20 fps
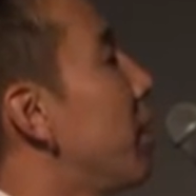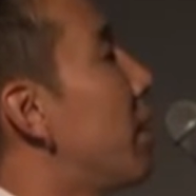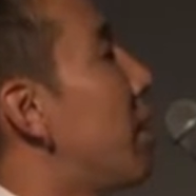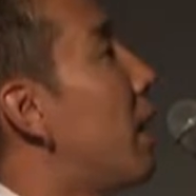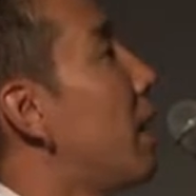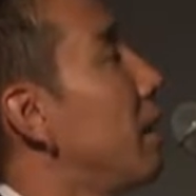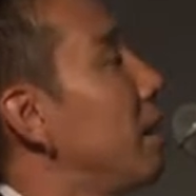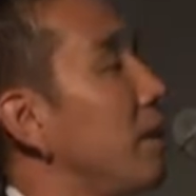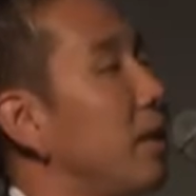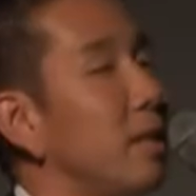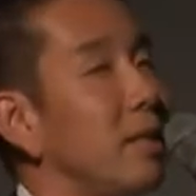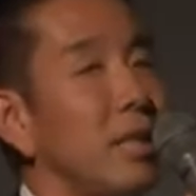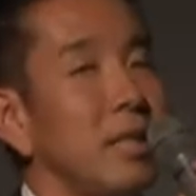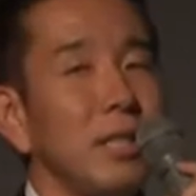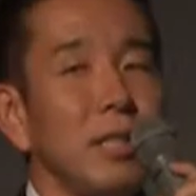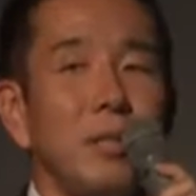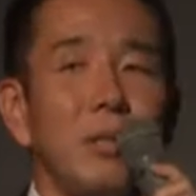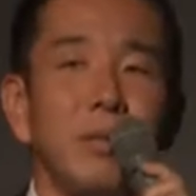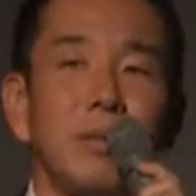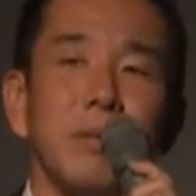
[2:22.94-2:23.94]
を反転さ
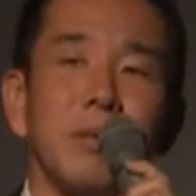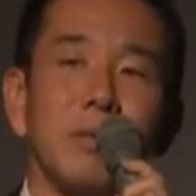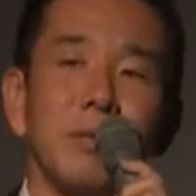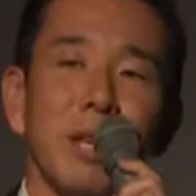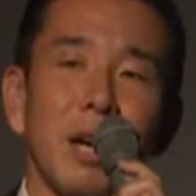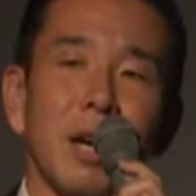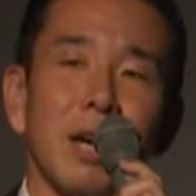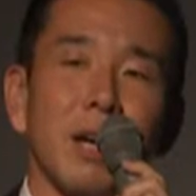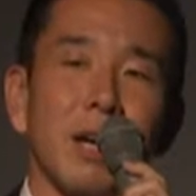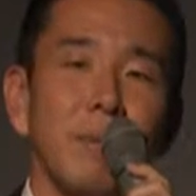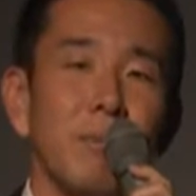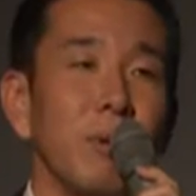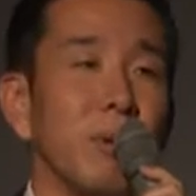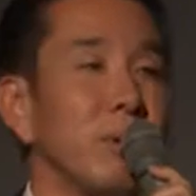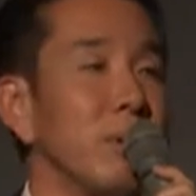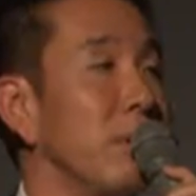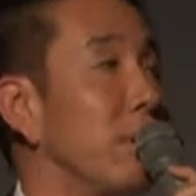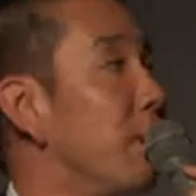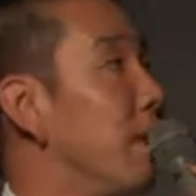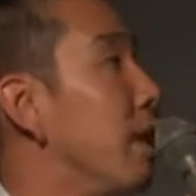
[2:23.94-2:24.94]
せるといった
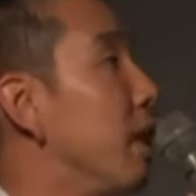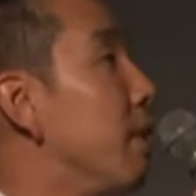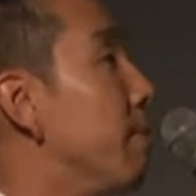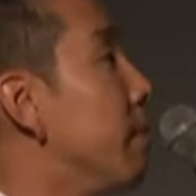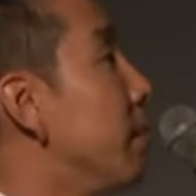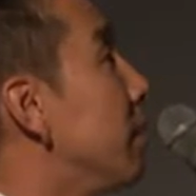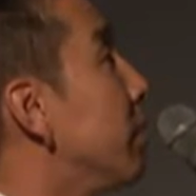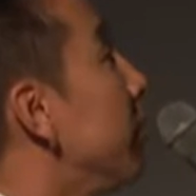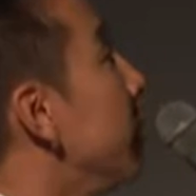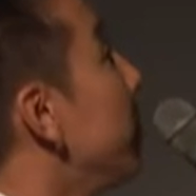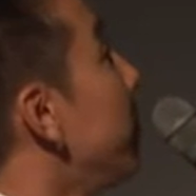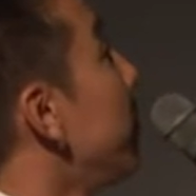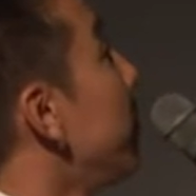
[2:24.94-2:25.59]
ものになります。